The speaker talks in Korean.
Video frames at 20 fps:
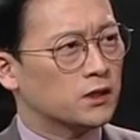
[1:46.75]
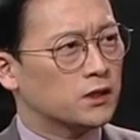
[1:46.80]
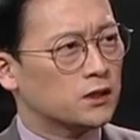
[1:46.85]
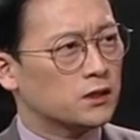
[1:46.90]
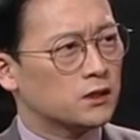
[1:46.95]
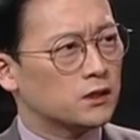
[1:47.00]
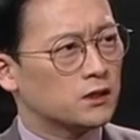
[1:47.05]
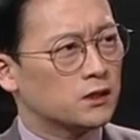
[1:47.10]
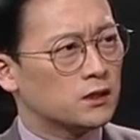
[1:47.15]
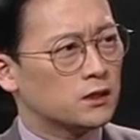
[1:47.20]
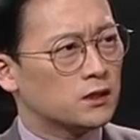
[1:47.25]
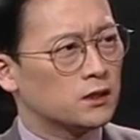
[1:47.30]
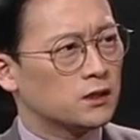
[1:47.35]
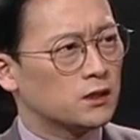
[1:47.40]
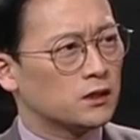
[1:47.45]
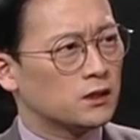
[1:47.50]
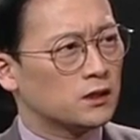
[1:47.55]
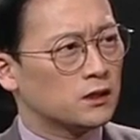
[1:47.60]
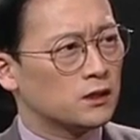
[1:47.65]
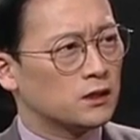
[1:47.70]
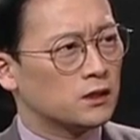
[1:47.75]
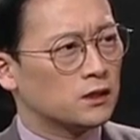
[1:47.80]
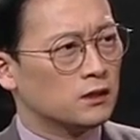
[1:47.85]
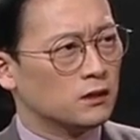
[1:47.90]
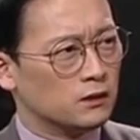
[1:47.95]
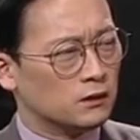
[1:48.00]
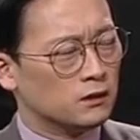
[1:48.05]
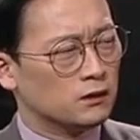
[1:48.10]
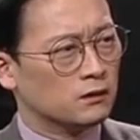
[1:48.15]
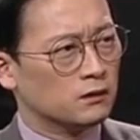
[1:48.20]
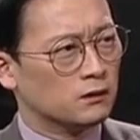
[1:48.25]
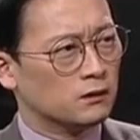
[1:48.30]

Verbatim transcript: 저도 사실 저렇게 하거든요.